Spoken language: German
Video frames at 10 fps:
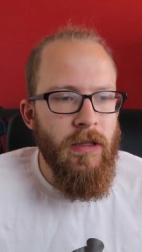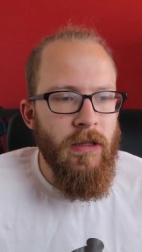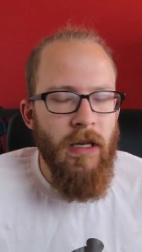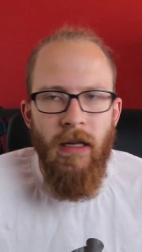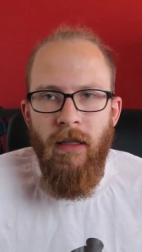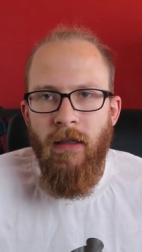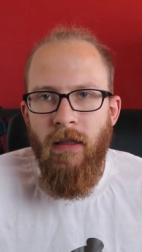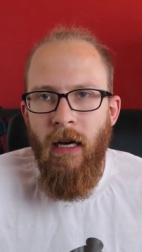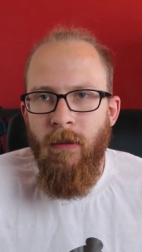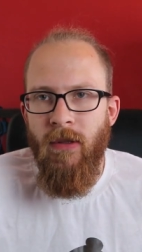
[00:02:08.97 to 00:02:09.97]
Ja,
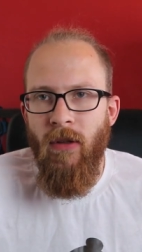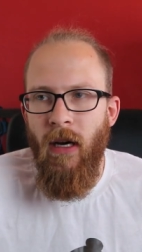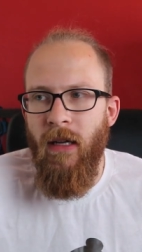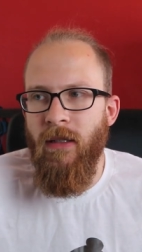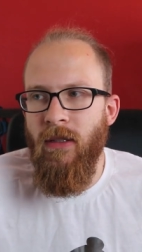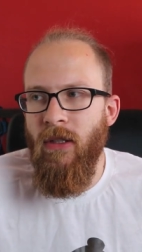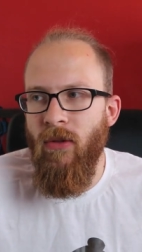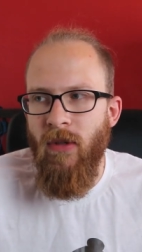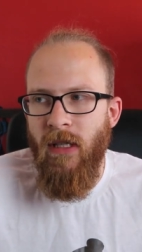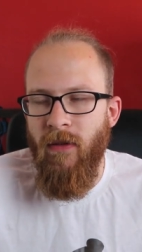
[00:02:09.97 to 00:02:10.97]
dann gab es noch eine
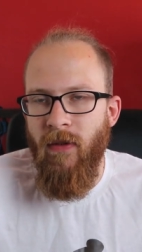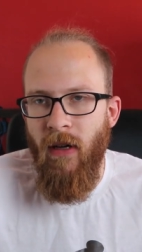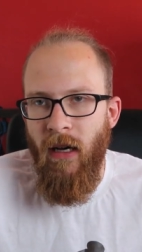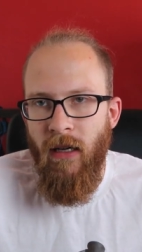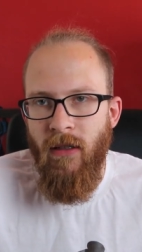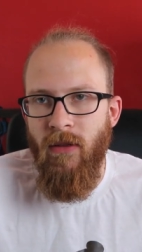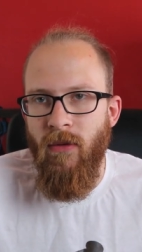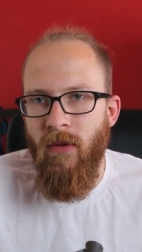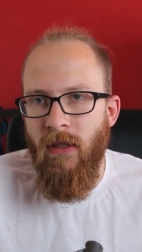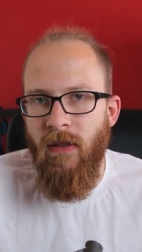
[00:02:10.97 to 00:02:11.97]
User-Frage
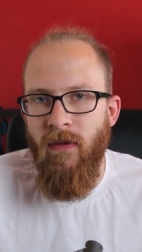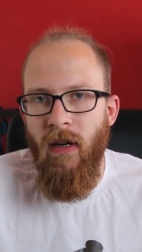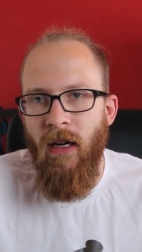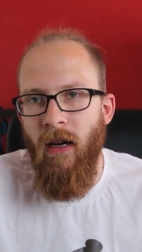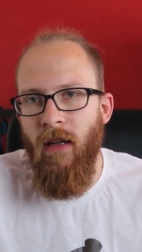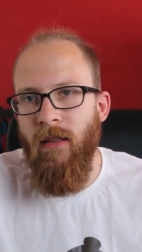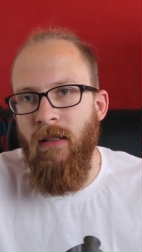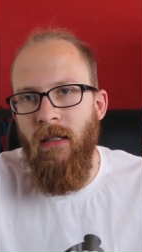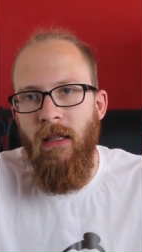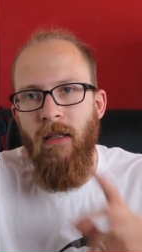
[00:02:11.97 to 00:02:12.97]
und zwar
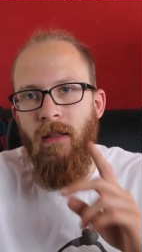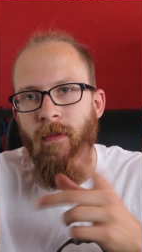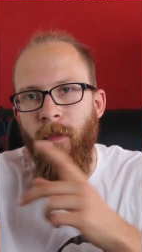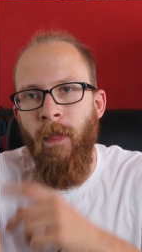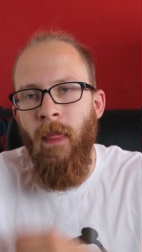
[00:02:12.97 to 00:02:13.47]
die hier.